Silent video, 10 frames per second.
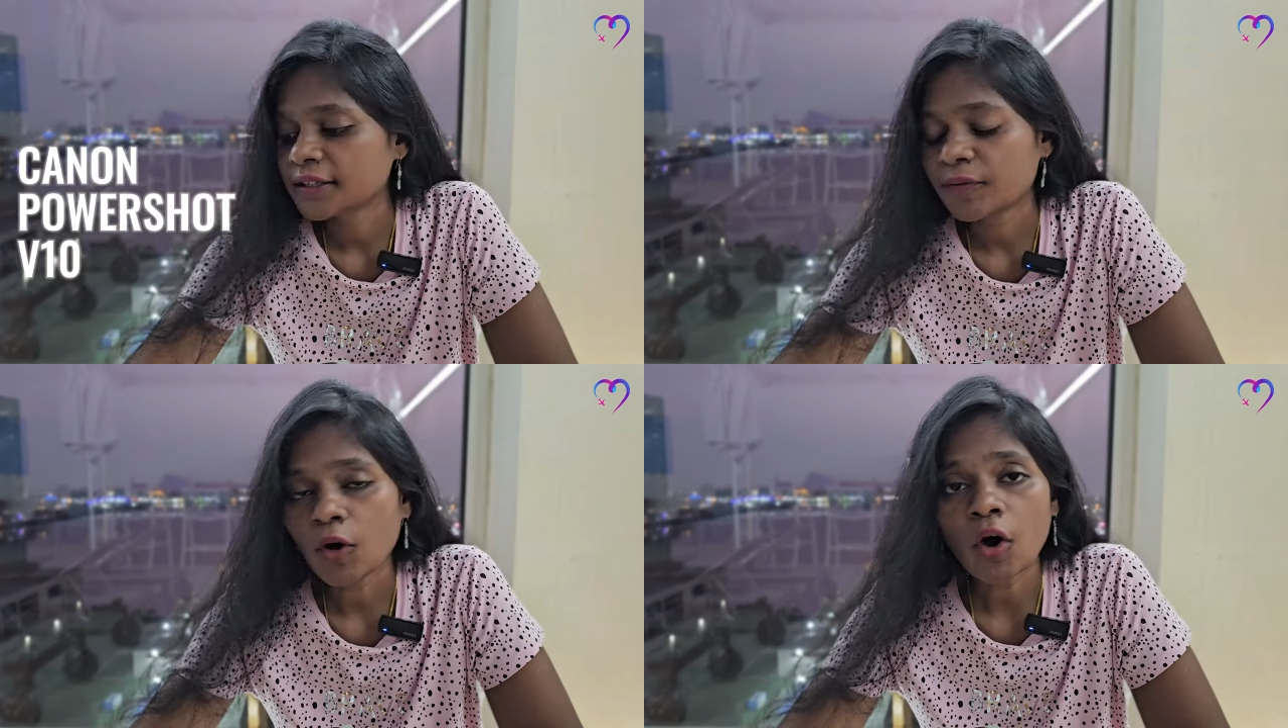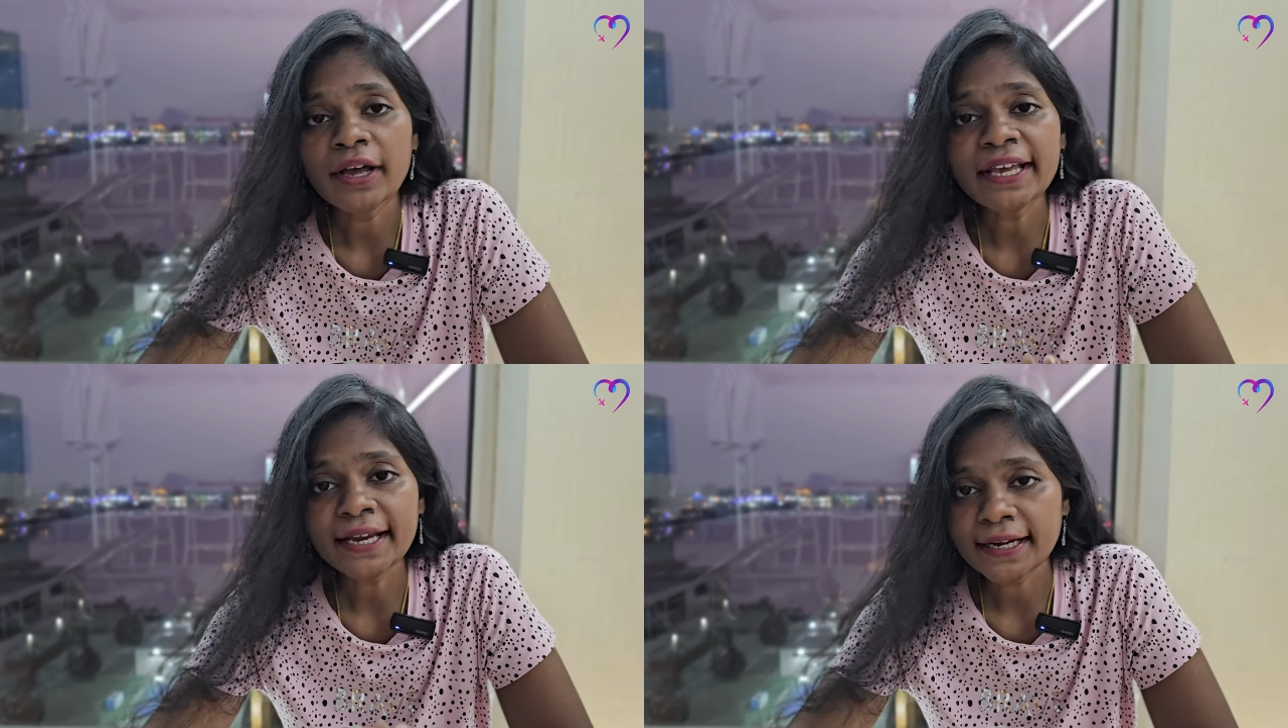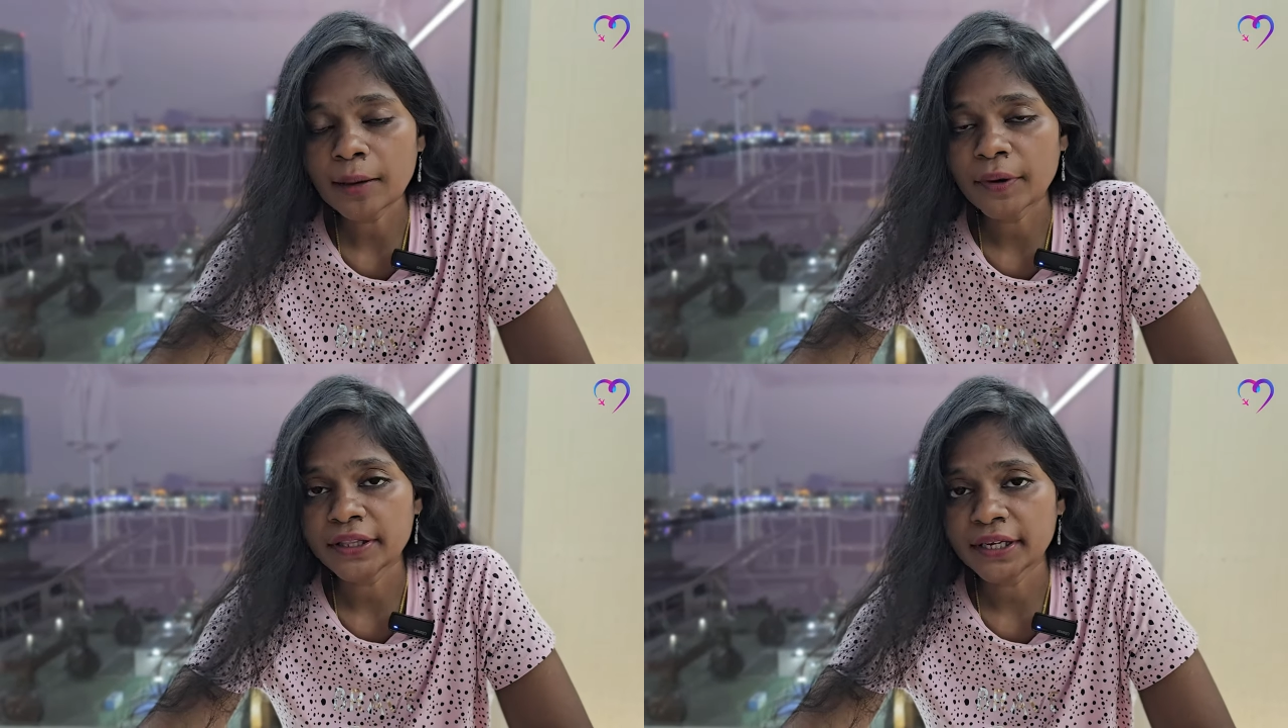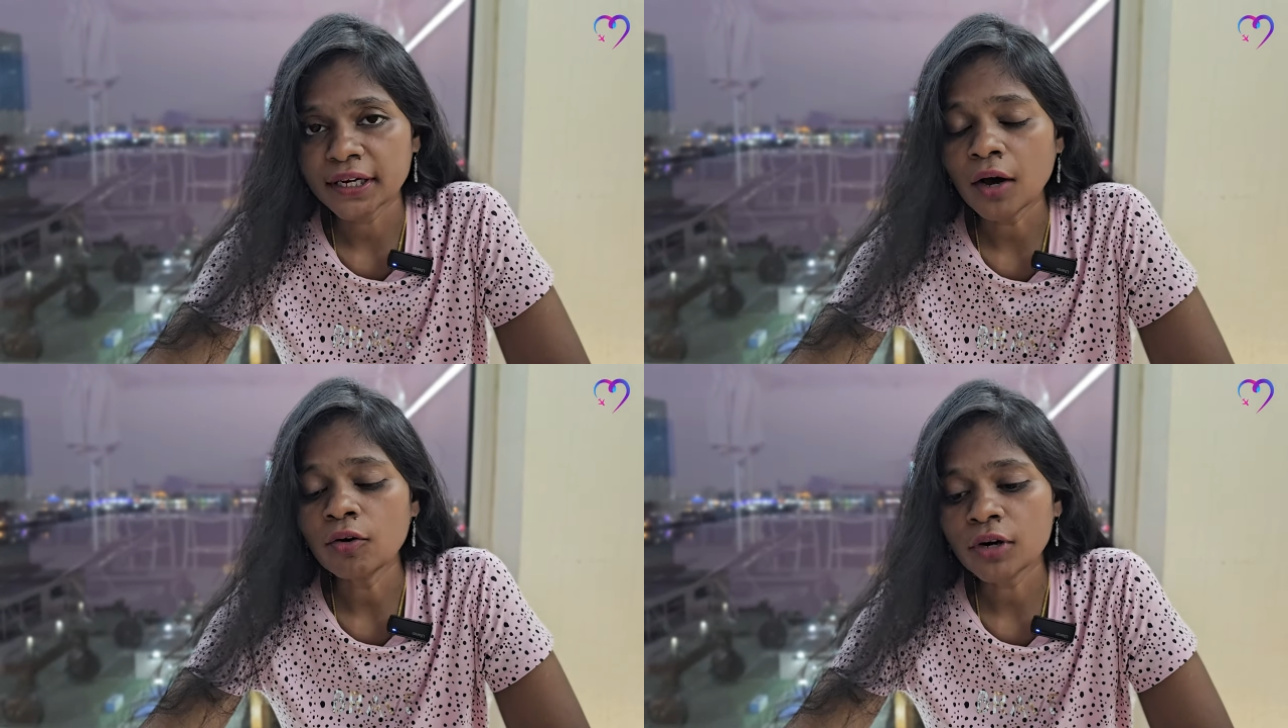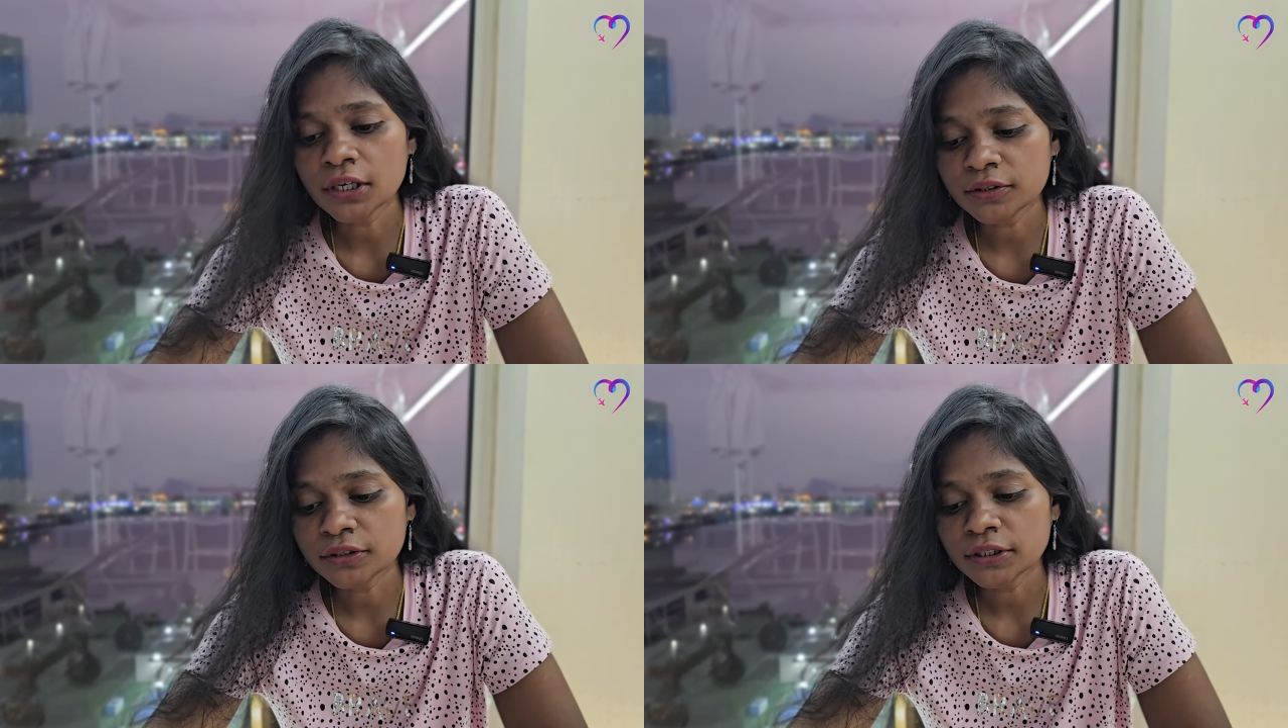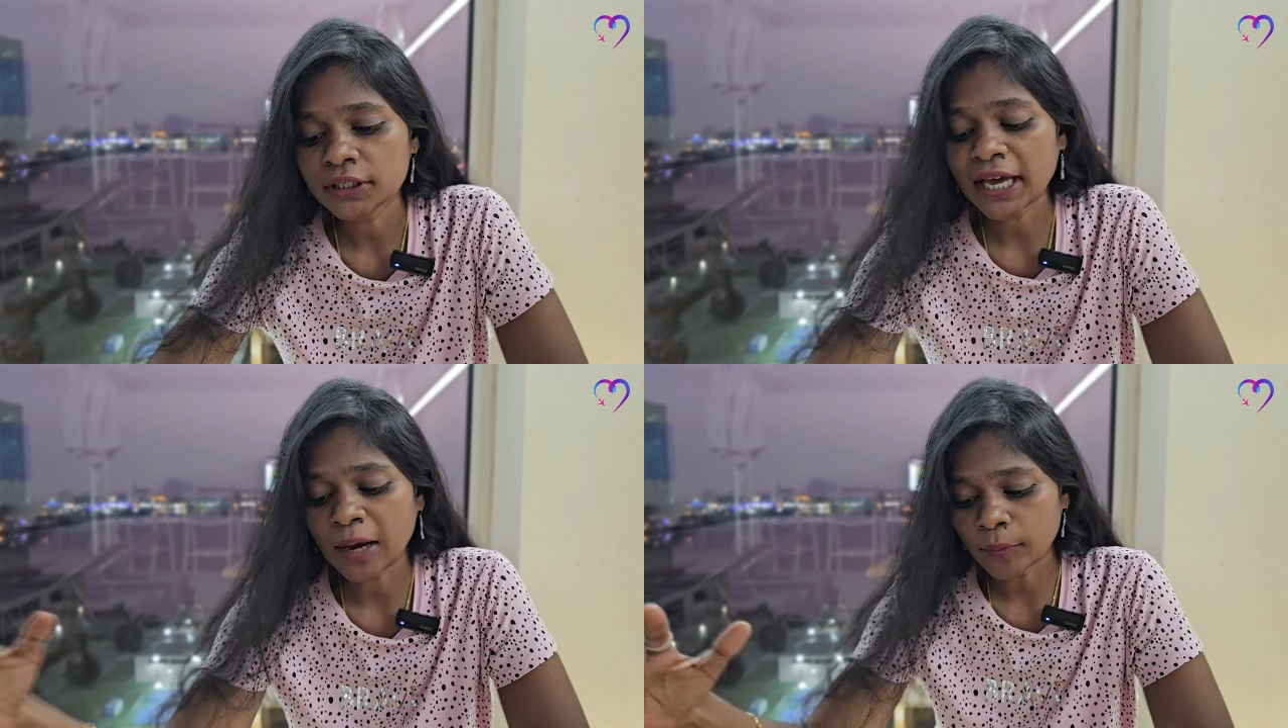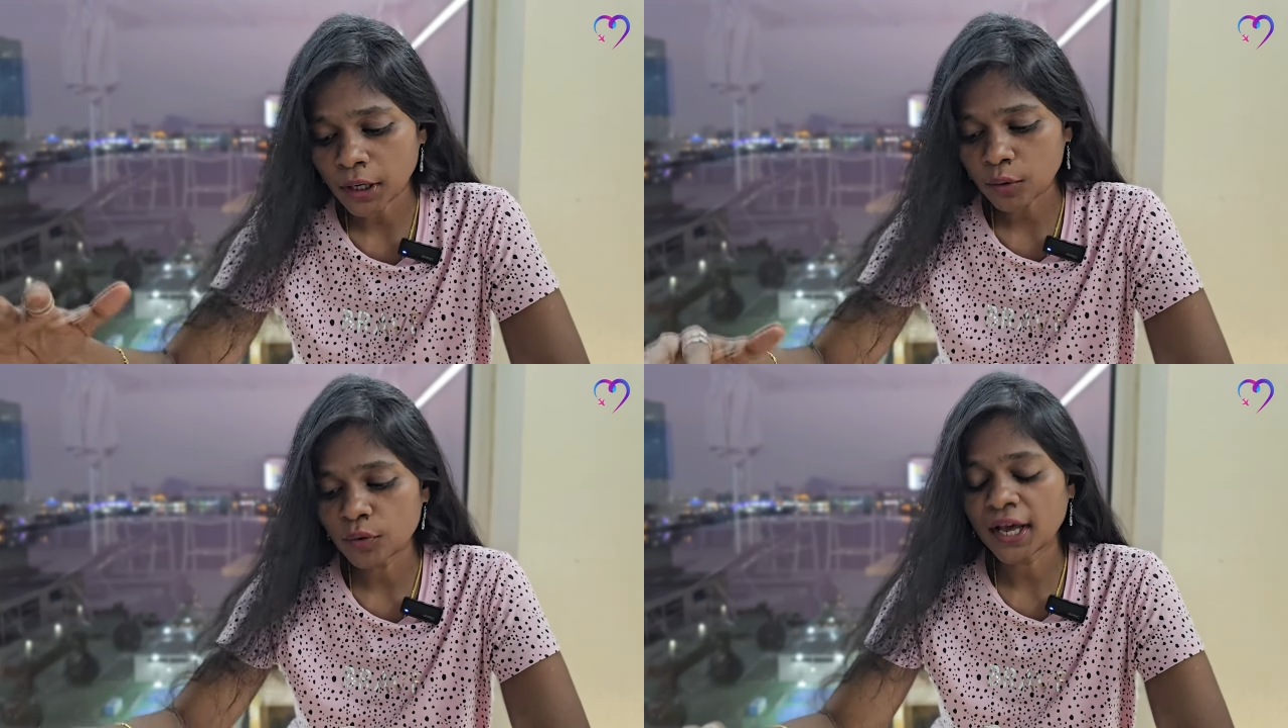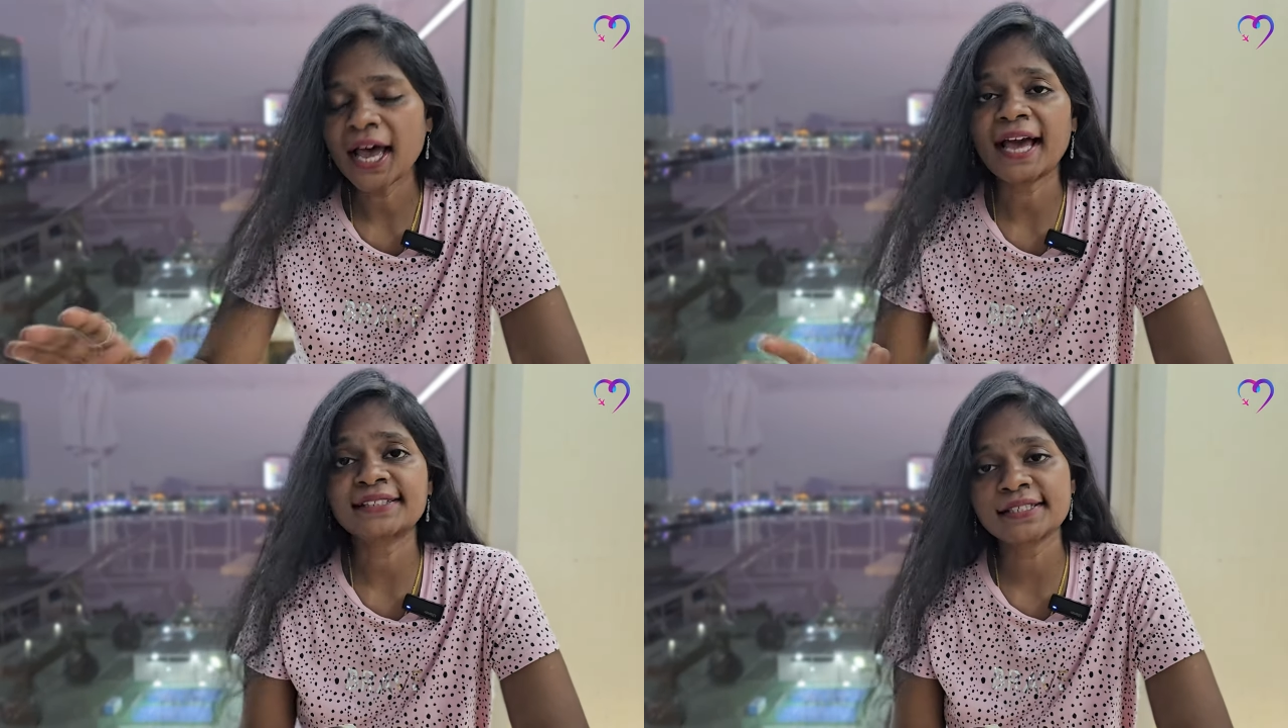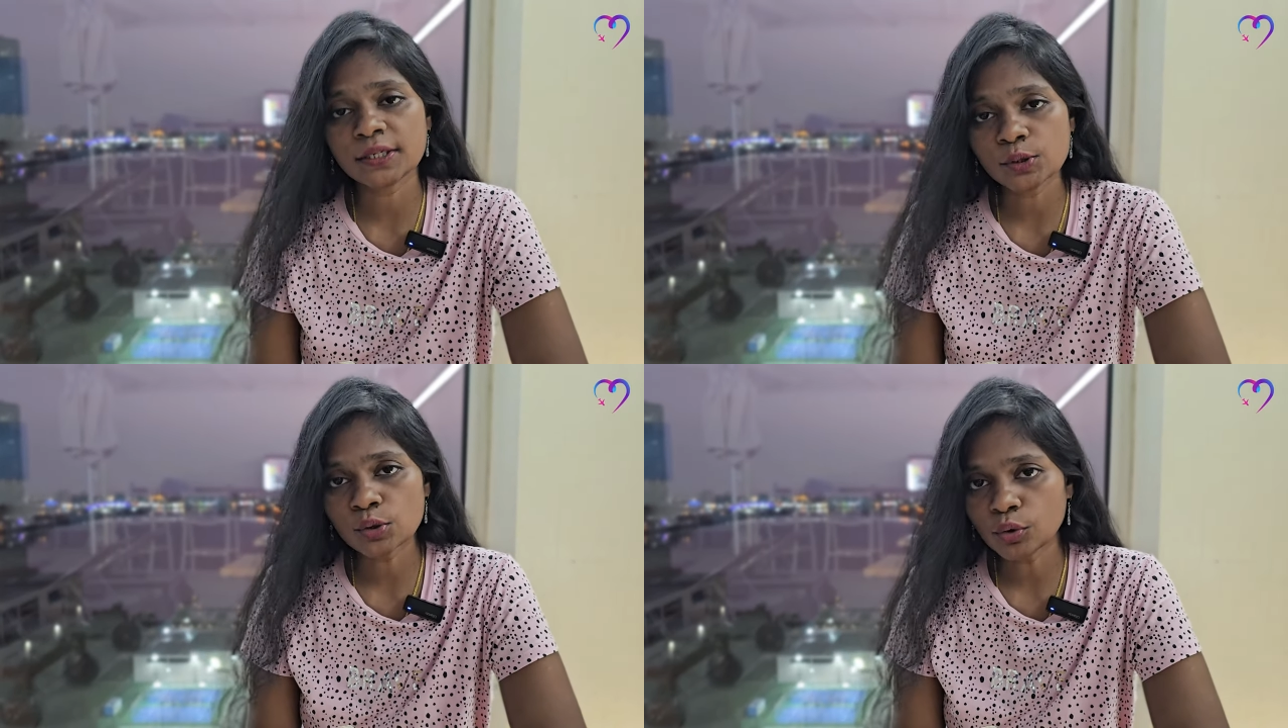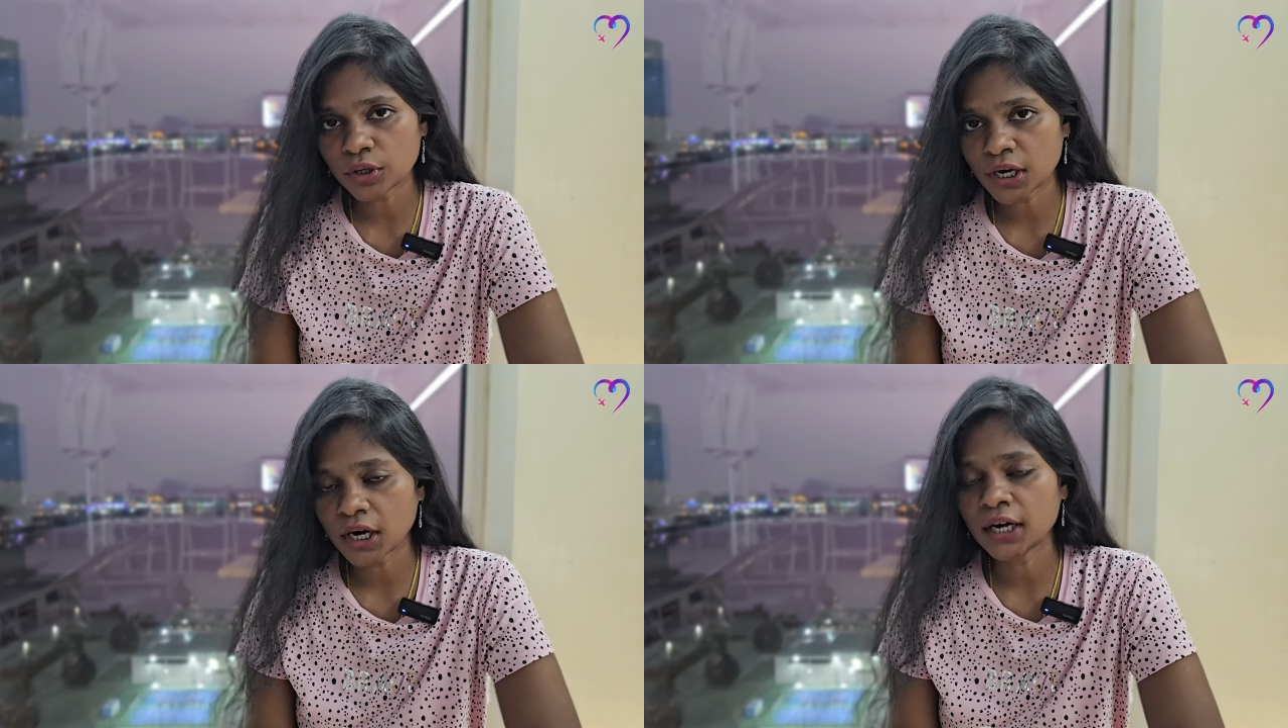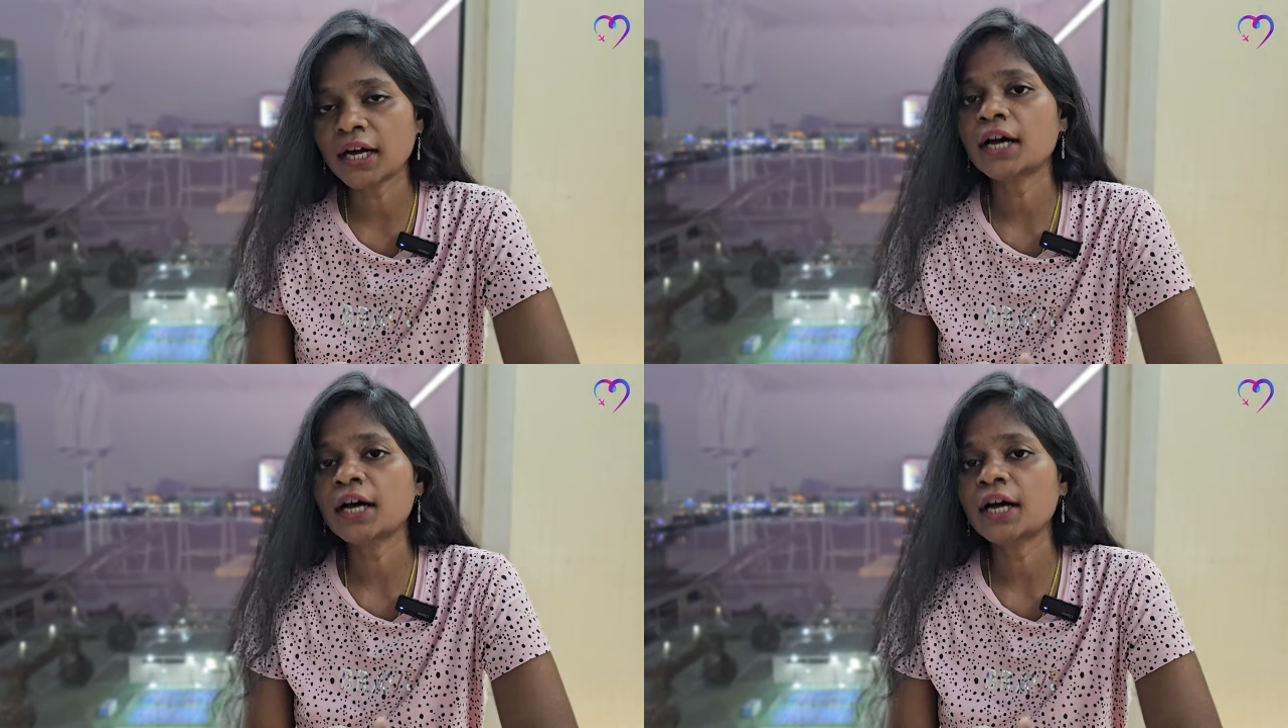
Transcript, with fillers: இந்த விளாகிங் கிட்டில் பார்த்தீங்கன்னா உங்களுக்கு வந்து கேமரா கூட ஆக்சசரிஸும் கொடுக்குறாங்க